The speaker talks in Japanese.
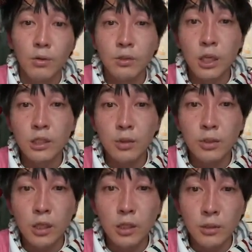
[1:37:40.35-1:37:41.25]
お疲れ様、
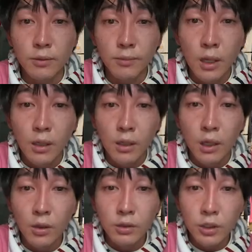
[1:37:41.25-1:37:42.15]
お疲れ様です。
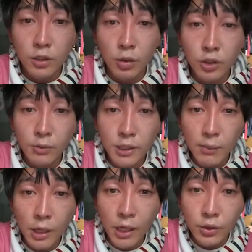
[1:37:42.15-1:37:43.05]
お疲れ様、細見
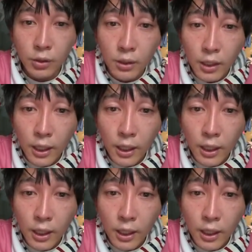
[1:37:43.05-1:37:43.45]
さんもありがとう。